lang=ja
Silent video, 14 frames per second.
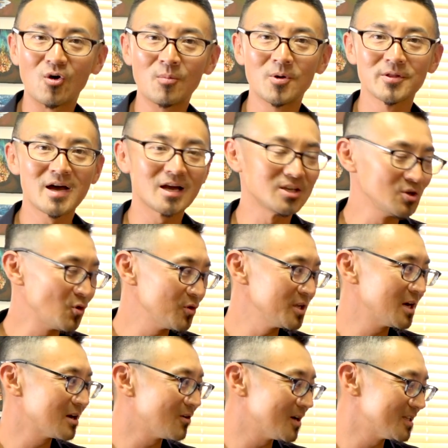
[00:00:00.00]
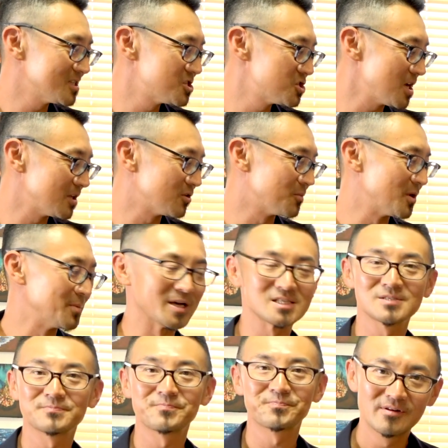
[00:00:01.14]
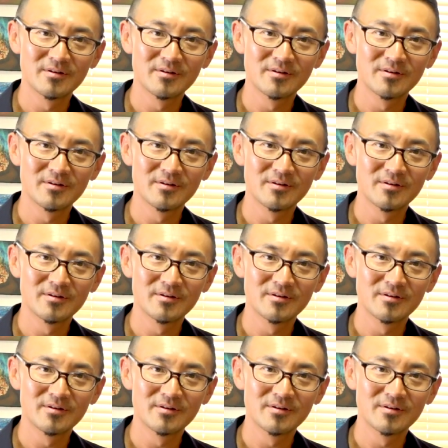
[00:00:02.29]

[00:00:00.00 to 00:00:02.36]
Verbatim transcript: 主な要因からお話ししたいと思います。